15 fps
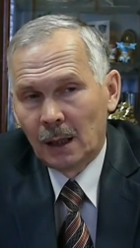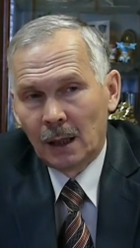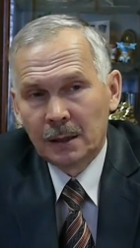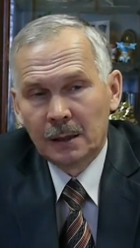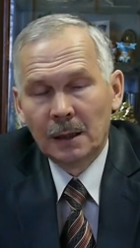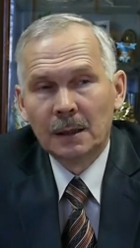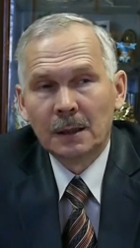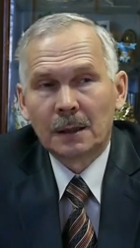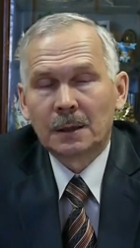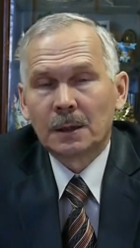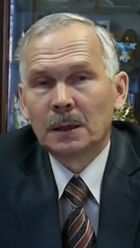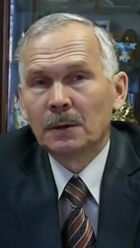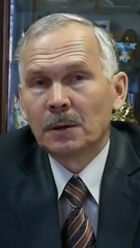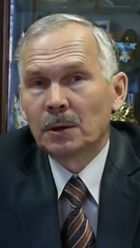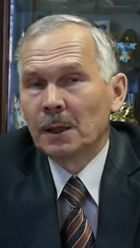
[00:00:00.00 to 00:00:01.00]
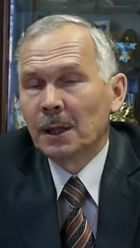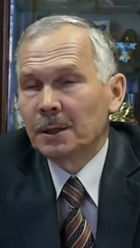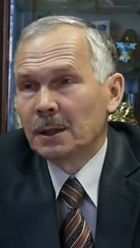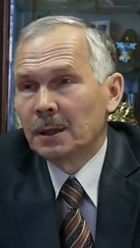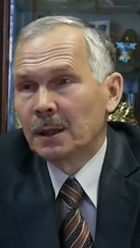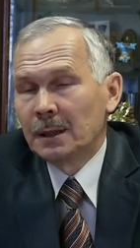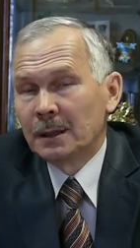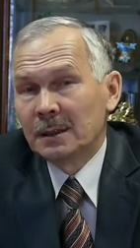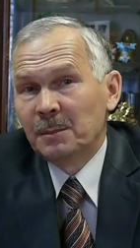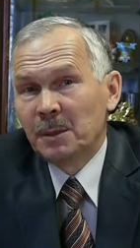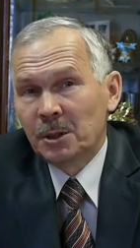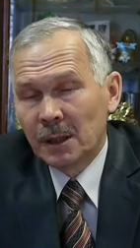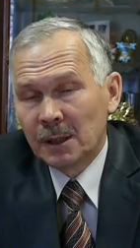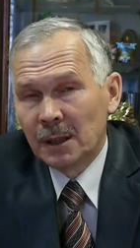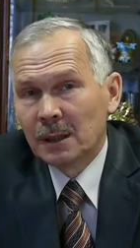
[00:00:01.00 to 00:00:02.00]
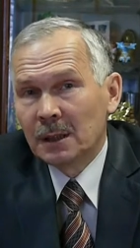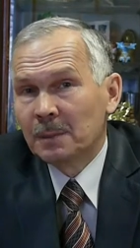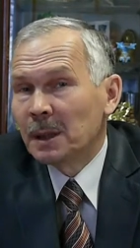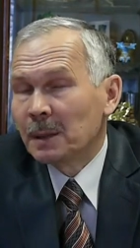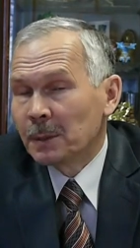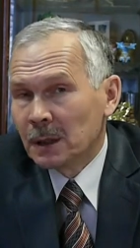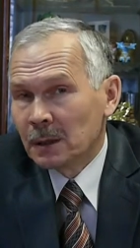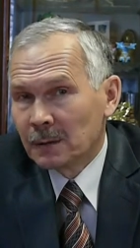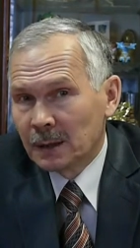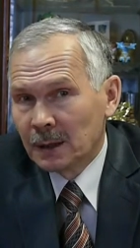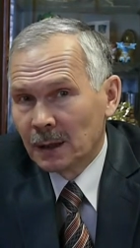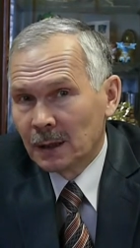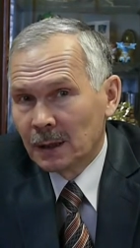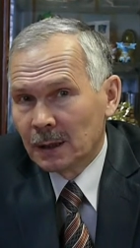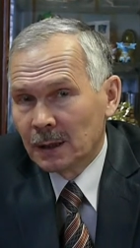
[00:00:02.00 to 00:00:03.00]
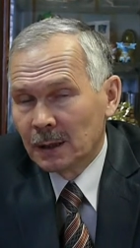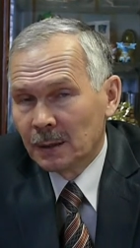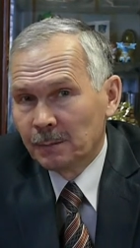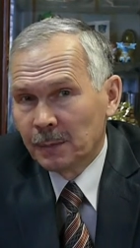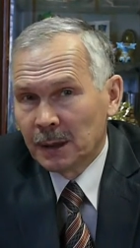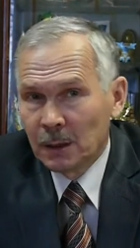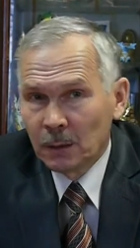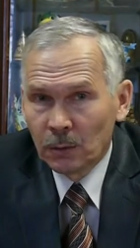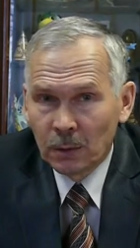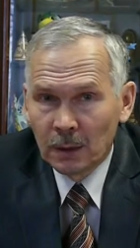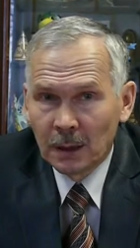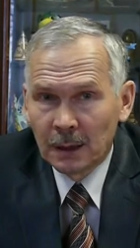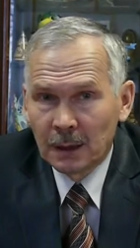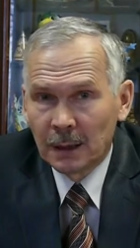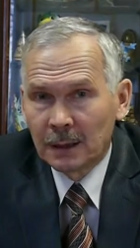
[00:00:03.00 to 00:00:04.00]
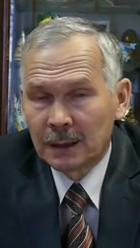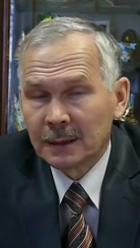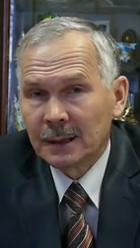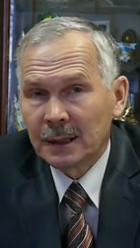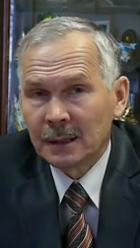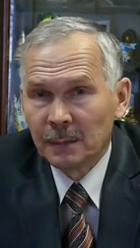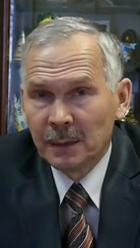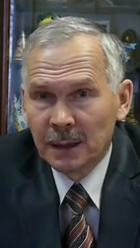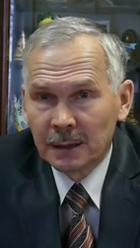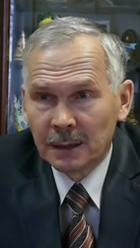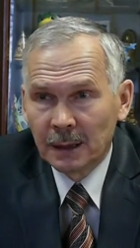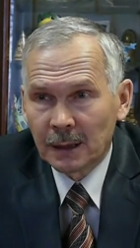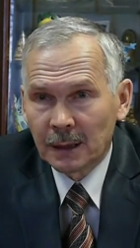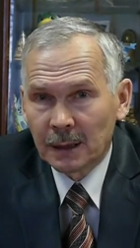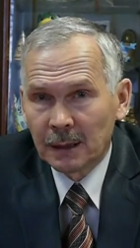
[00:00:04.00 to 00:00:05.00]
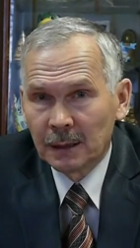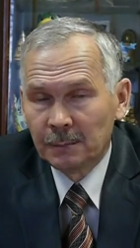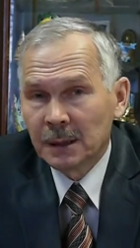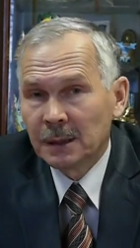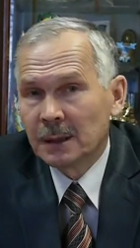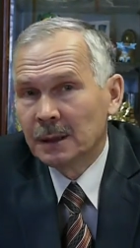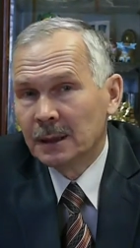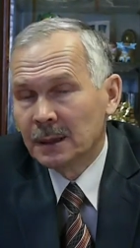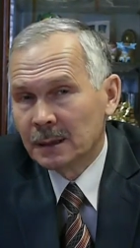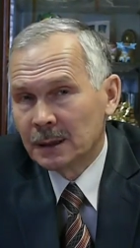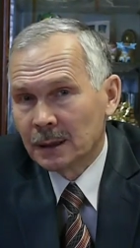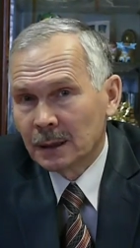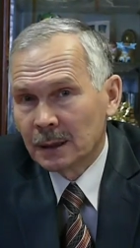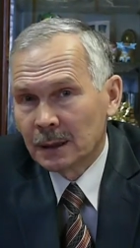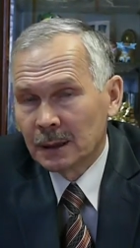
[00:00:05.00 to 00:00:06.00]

Отдельный разговор о наших замечательных преподавателях, педагогах, концертмейстерах, методистах,